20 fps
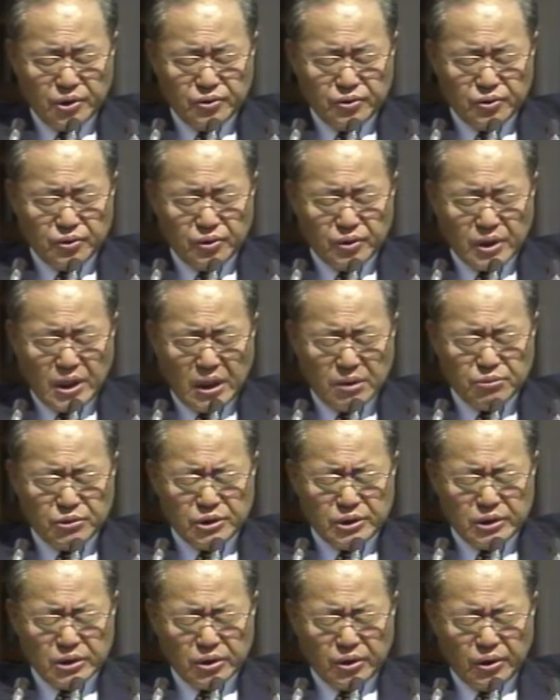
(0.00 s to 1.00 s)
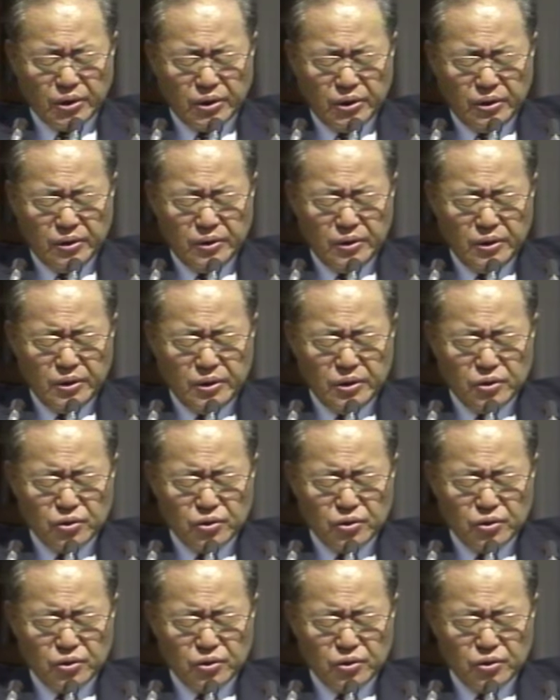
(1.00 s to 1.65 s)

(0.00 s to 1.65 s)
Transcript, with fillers: 눈을 감으시고